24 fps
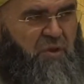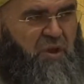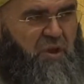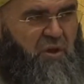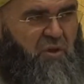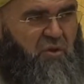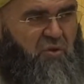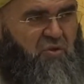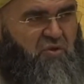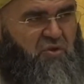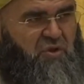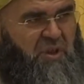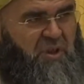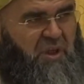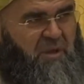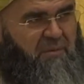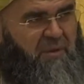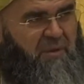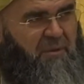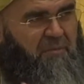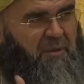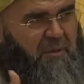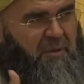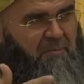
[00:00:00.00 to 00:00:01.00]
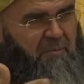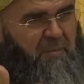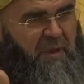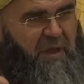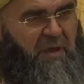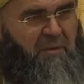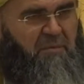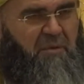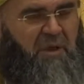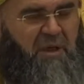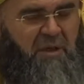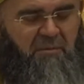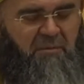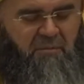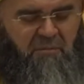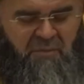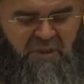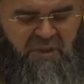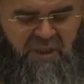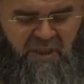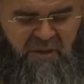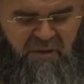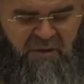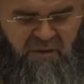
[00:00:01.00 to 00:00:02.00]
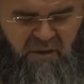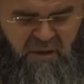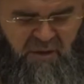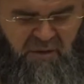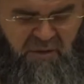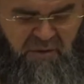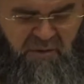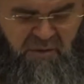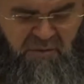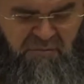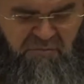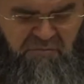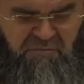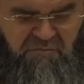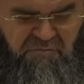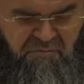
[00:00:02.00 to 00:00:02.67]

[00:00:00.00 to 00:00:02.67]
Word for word: biliyorsunuzdur ama bir berba tekrarı,